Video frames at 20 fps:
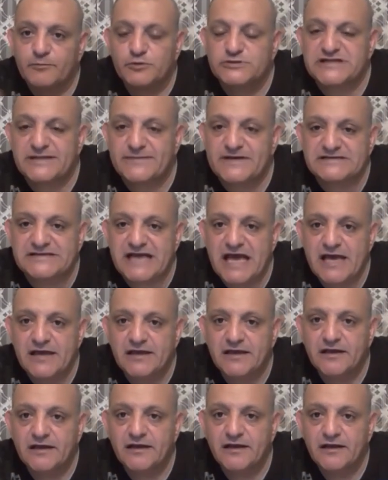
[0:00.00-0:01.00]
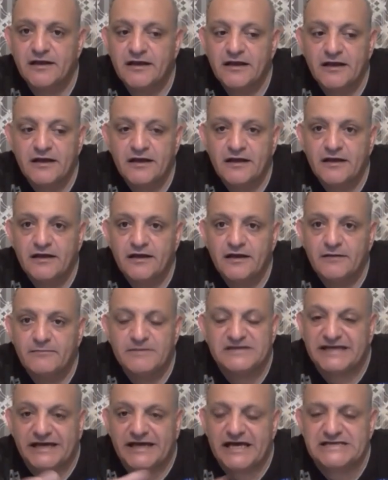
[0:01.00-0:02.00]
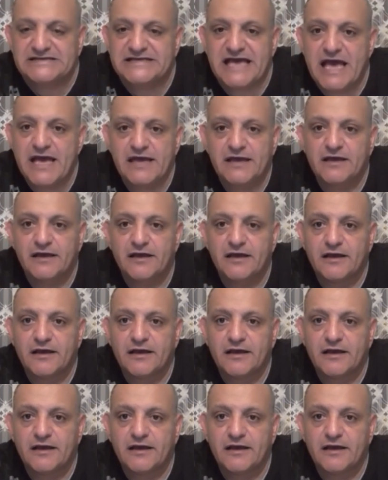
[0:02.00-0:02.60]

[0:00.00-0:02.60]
مسلمه ازاي مسيحيه ازاي